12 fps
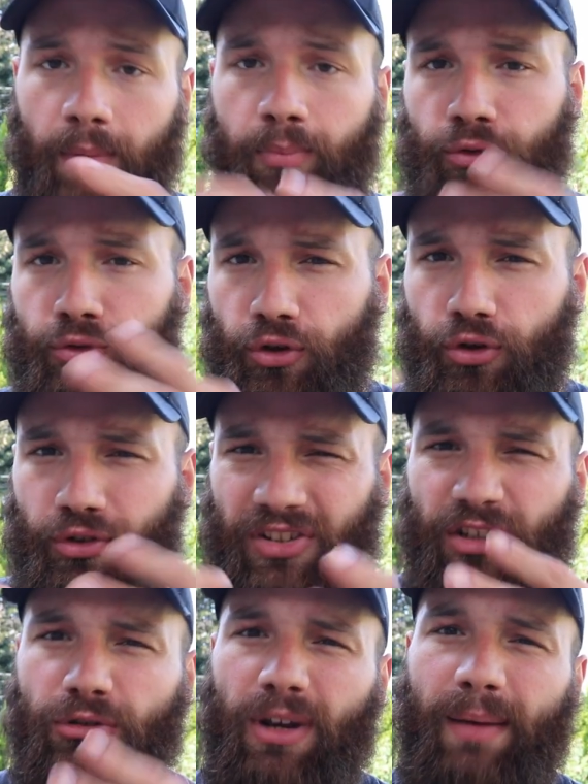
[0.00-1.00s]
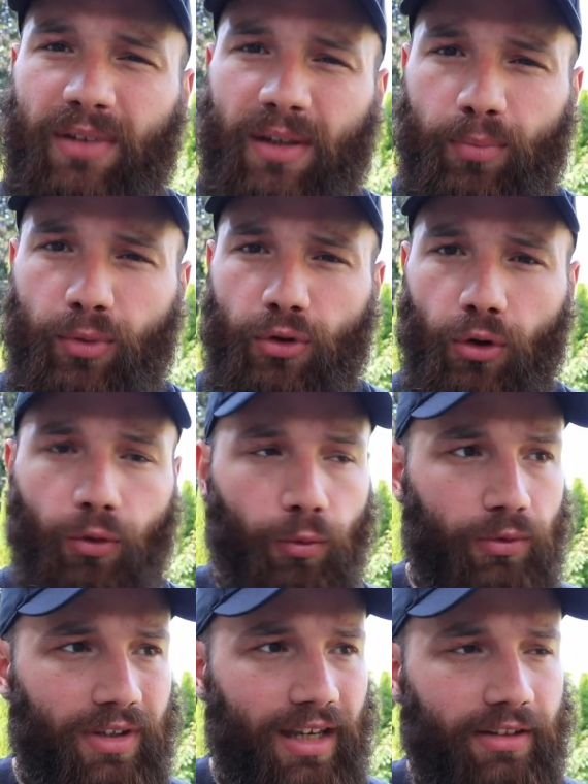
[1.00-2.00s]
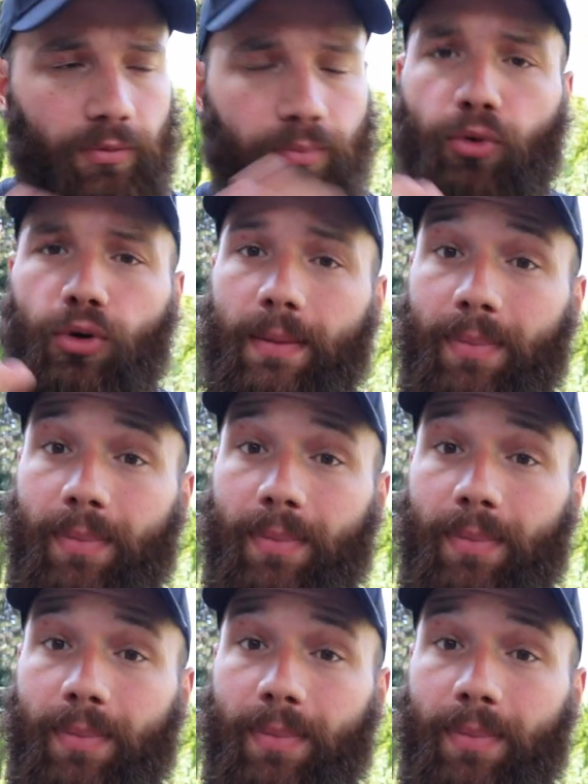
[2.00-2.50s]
Et pour te resituer un petit peu dans le contexte, pour les